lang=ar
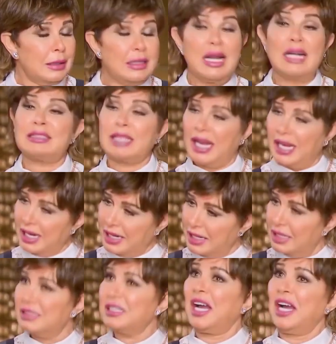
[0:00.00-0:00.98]
لا
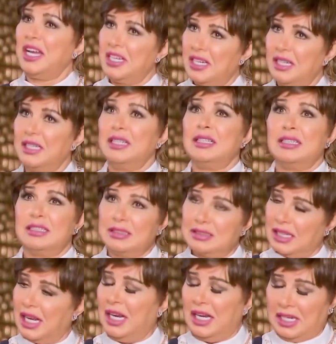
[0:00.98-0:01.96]
تحيه تحيه
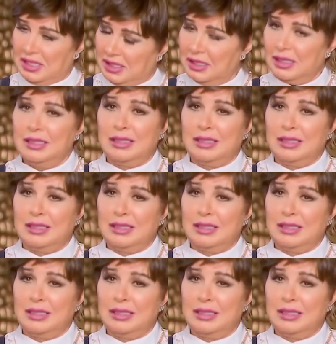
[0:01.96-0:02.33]
تحيه